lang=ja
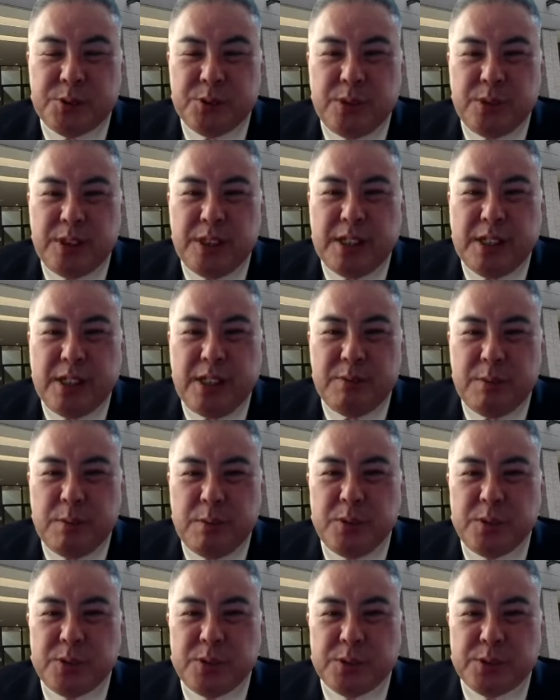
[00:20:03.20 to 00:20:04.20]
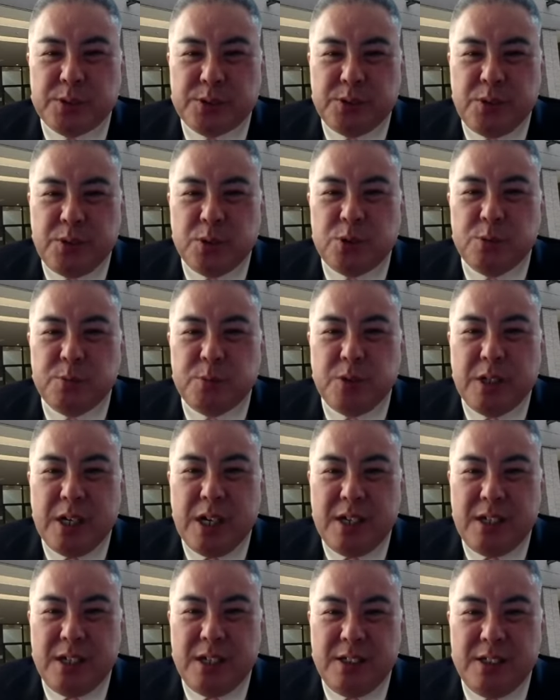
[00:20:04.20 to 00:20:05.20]
こで彼はもう一つの欲望
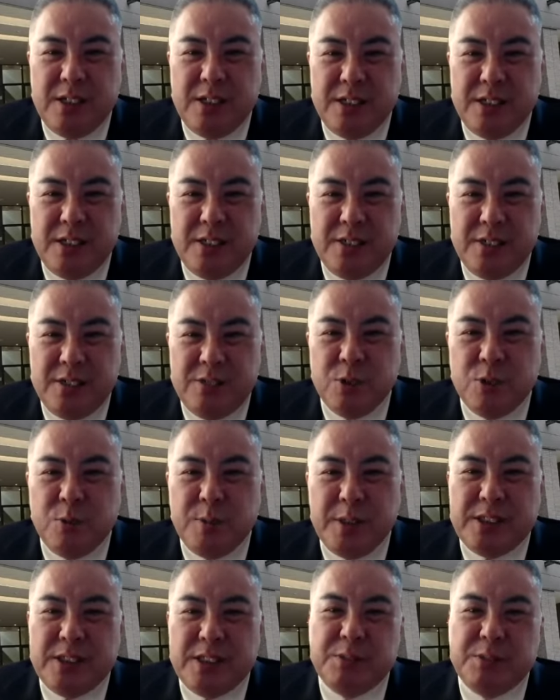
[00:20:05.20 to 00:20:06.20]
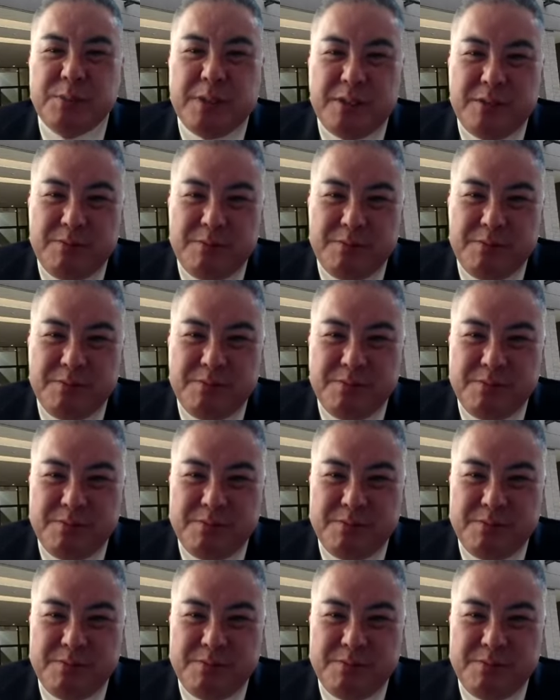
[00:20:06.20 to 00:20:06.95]
がうごめいてしまう。は